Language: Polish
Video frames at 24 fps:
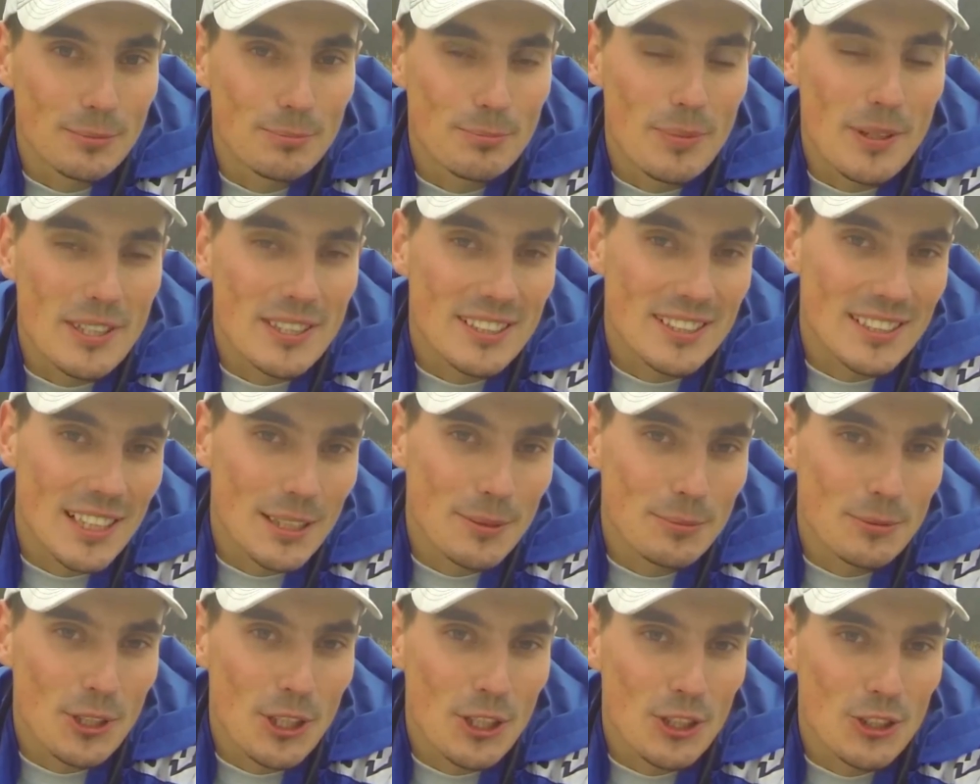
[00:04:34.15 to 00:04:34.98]
bez
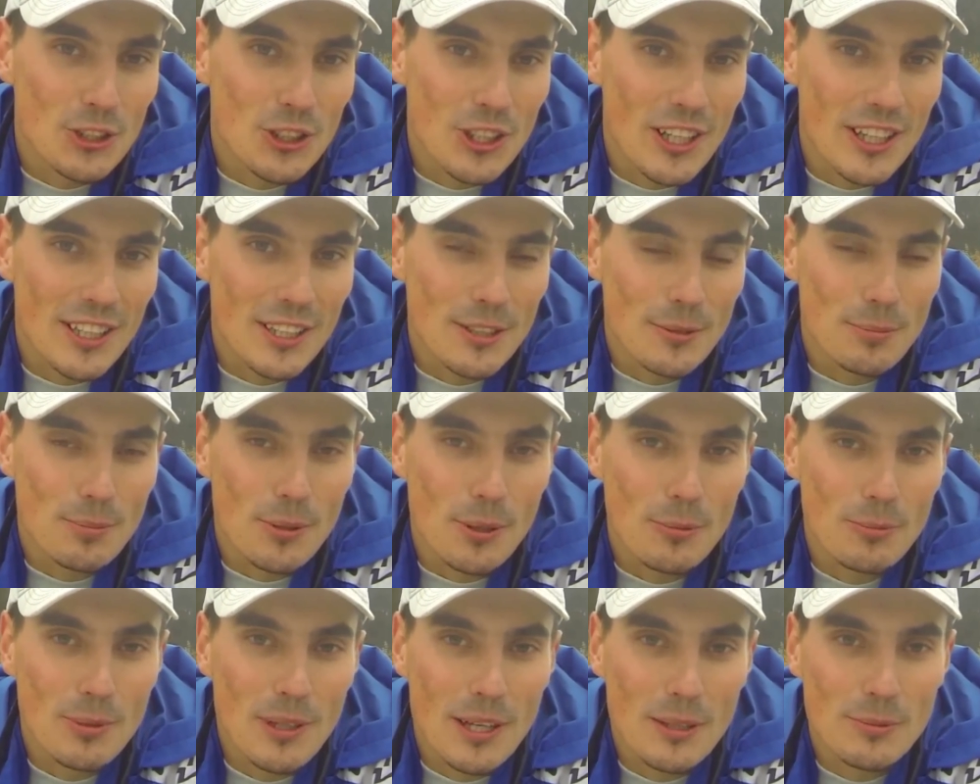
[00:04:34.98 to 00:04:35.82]
najmniejszego
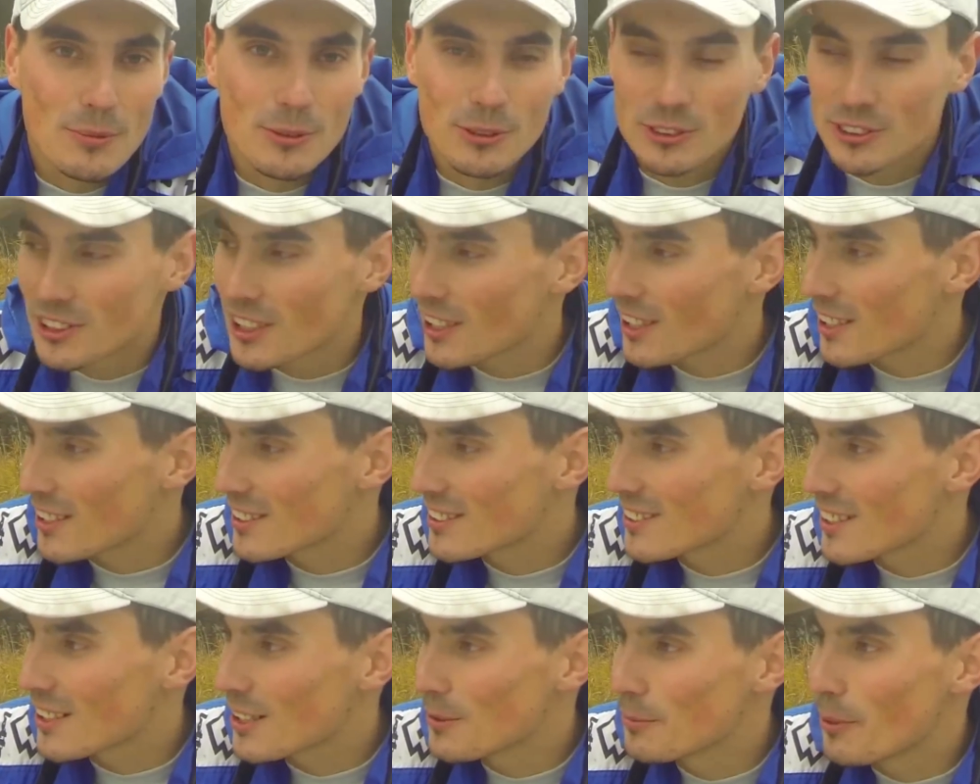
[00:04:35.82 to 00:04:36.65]
problemu zaraz
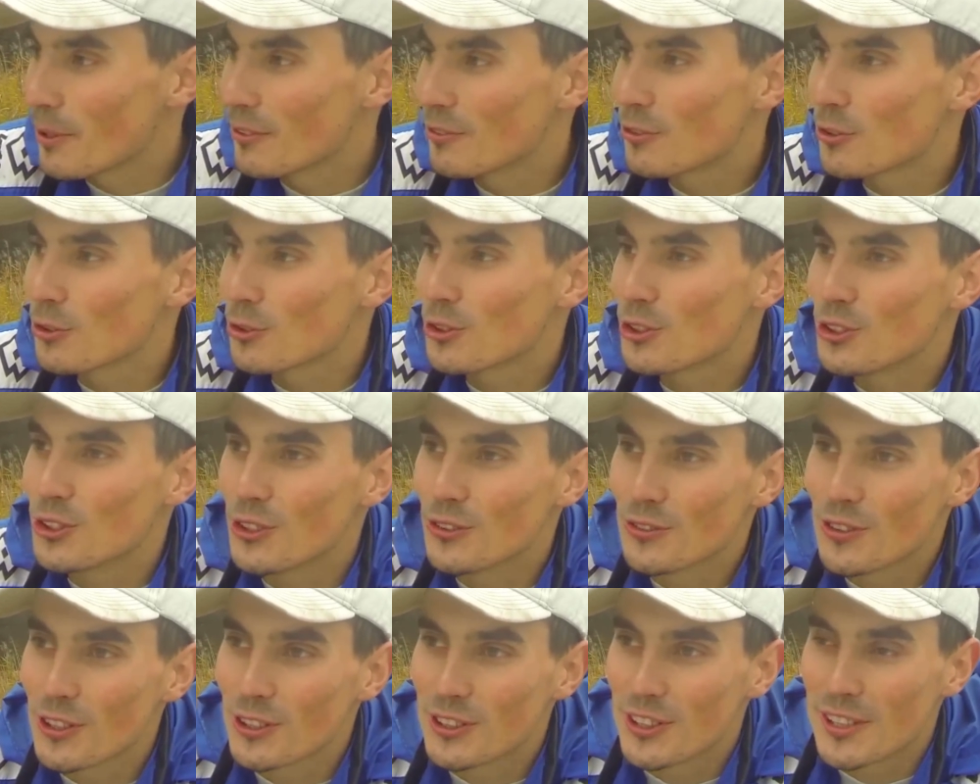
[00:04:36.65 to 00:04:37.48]
ta ryba wróci do
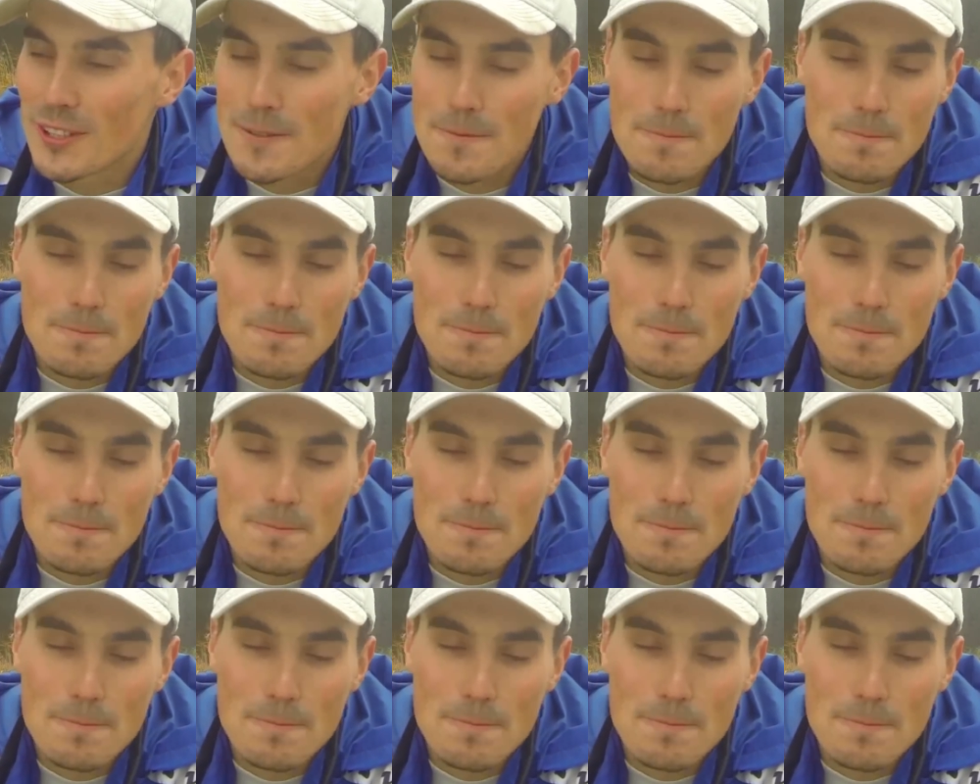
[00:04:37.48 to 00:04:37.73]
wody